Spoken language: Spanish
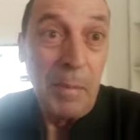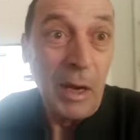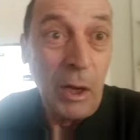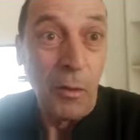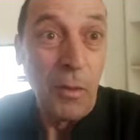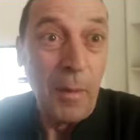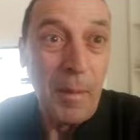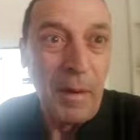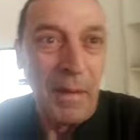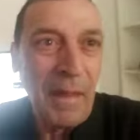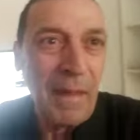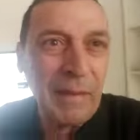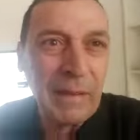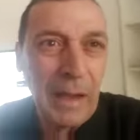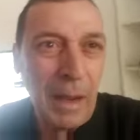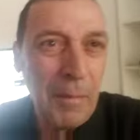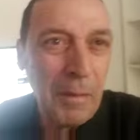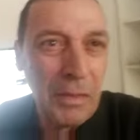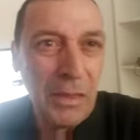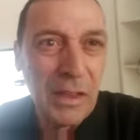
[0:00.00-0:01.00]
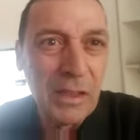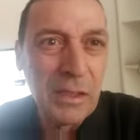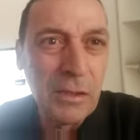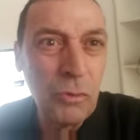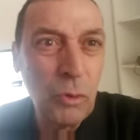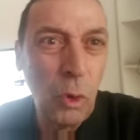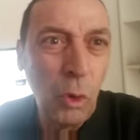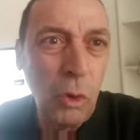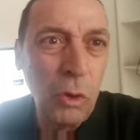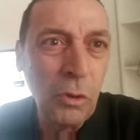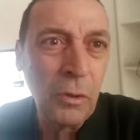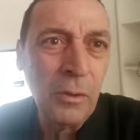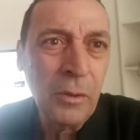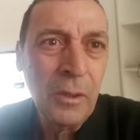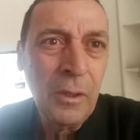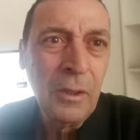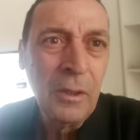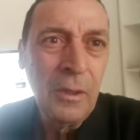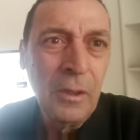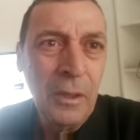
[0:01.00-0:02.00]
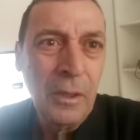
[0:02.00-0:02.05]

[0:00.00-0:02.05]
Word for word: pero de verdad que a veces dudo